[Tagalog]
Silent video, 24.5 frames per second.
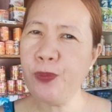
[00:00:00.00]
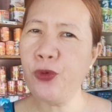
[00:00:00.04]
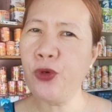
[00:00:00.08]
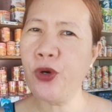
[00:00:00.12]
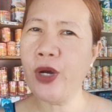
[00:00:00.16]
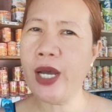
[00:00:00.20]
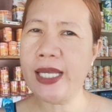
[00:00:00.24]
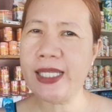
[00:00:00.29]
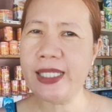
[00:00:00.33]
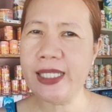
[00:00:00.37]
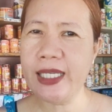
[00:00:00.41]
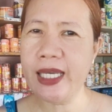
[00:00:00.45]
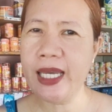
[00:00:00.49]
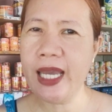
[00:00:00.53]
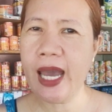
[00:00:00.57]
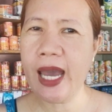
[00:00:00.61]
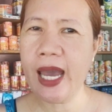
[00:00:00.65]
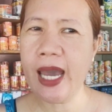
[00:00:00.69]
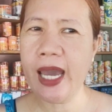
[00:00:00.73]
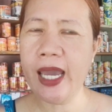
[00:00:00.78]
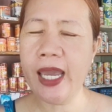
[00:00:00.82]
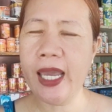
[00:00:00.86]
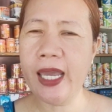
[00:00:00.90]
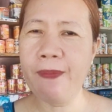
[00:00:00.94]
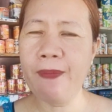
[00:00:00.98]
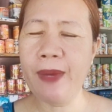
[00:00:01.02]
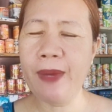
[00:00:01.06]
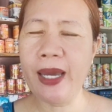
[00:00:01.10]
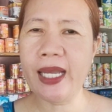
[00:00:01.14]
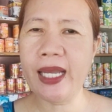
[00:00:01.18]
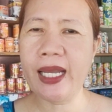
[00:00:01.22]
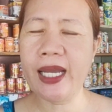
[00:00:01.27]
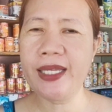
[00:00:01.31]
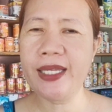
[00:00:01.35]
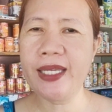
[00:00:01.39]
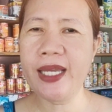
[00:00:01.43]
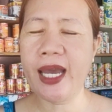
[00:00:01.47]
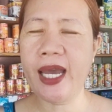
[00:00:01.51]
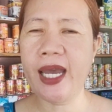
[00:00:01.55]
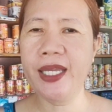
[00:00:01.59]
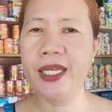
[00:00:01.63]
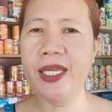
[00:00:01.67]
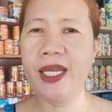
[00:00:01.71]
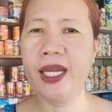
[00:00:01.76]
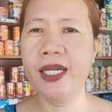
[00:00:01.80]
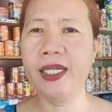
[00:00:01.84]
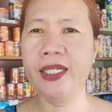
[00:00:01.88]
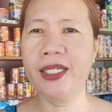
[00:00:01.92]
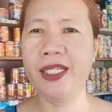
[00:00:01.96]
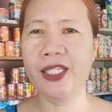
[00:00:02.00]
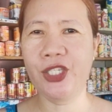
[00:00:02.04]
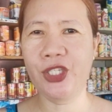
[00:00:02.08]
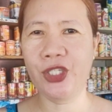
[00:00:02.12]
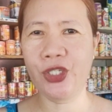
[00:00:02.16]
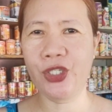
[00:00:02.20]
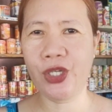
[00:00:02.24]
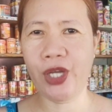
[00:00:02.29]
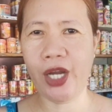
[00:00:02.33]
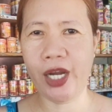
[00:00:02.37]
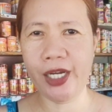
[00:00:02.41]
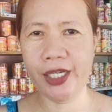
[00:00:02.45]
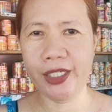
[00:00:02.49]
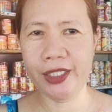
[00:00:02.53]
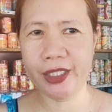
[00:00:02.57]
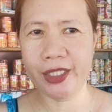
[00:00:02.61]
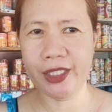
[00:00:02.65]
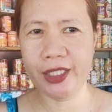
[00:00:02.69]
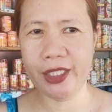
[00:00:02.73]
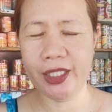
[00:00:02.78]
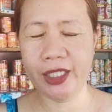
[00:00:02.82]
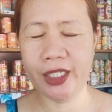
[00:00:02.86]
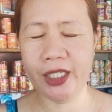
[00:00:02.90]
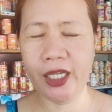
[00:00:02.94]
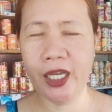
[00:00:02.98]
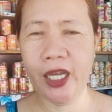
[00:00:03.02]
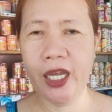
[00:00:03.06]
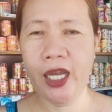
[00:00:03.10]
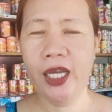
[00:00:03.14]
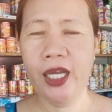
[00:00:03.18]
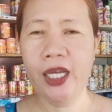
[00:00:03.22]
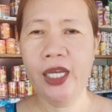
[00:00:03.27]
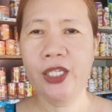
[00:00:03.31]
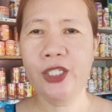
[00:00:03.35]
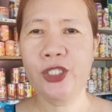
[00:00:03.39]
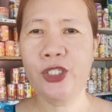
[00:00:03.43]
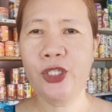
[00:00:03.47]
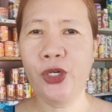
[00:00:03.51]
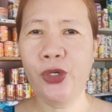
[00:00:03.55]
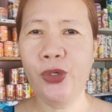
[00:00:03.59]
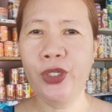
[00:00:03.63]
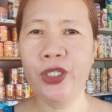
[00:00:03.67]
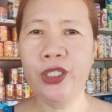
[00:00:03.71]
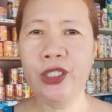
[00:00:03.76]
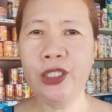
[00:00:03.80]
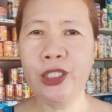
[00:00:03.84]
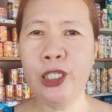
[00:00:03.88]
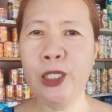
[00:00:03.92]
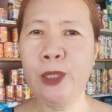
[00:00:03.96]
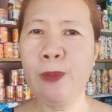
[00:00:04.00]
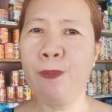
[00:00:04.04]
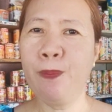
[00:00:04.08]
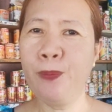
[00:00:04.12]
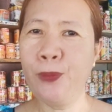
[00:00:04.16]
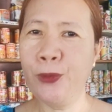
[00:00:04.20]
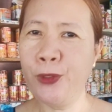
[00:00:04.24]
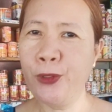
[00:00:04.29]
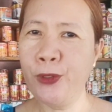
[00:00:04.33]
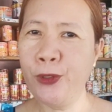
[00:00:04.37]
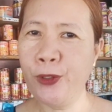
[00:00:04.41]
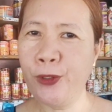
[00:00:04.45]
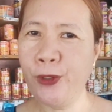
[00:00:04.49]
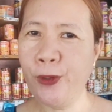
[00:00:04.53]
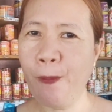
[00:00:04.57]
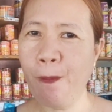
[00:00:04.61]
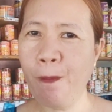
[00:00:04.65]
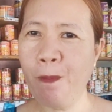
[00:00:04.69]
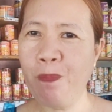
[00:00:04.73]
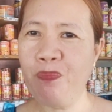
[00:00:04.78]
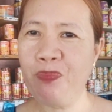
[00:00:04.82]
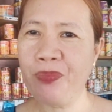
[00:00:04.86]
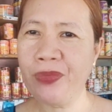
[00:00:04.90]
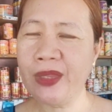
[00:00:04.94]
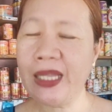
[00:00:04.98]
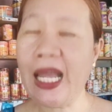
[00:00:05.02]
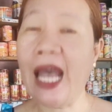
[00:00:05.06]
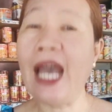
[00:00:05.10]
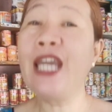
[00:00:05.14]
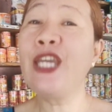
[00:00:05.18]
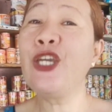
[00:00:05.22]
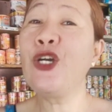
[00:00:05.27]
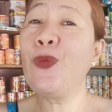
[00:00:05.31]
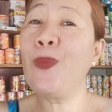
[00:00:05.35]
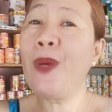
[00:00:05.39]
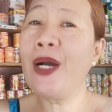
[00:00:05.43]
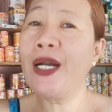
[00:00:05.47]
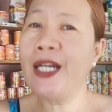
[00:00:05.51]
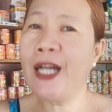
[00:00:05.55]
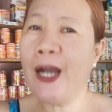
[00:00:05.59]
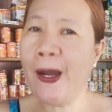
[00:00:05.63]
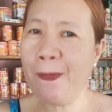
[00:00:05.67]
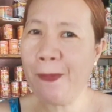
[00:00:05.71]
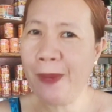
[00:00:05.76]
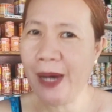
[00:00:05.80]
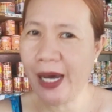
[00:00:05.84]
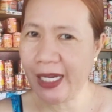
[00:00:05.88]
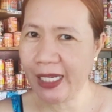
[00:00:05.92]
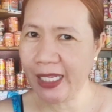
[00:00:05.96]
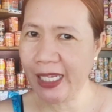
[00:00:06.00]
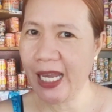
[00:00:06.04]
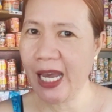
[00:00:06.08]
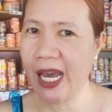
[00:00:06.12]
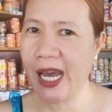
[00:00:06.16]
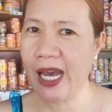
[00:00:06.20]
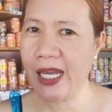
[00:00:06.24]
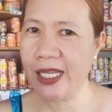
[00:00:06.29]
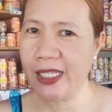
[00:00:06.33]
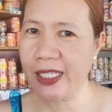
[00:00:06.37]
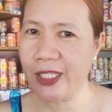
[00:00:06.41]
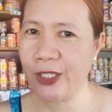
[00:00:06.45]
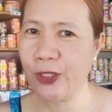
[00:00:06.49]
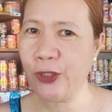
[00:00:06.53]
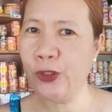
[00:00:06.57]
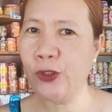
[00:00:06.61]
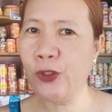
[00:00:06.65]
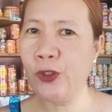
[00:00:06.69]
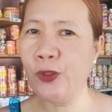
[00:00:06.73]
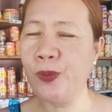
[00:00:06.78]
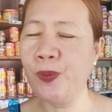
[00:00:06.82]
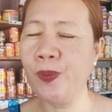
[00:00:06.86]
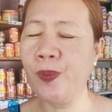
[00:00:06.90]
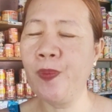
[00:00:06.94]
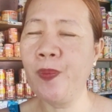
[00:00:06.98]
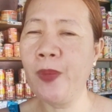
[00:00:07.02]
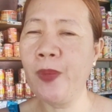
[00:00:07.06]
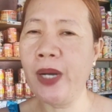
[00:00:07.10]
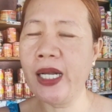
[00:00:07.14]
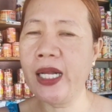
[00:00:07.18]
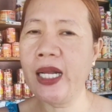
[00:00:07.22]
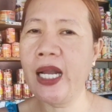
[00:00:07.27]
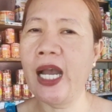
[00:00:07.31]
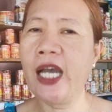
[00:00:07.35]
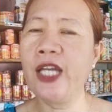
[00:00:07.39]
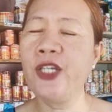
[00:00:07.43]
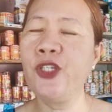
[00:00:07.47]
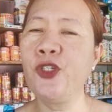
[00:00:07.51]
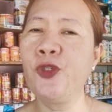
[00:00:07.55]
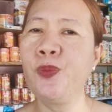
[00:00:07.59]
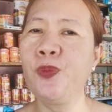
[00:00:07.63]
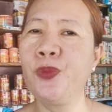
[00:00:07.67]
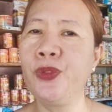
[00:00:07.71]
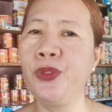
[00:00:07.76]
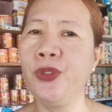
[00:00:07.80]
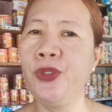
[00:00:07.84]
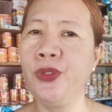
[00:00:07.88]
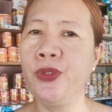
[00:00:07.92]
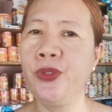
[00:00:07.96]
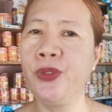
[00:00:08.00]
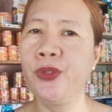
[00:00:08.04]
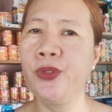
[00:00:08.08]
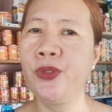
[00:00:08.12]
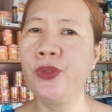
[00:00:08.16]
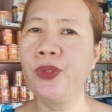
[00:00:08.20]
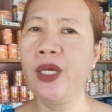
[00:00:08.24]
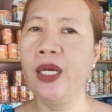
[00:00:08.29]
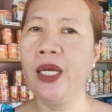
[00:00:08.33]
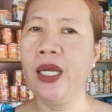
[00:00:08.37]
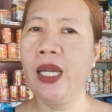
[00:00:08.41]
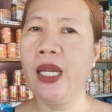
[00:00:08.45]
po kasi ay may kanya-kanyang discarte. Eh. So, hindi po tayo magkaparihas kung magkano po yung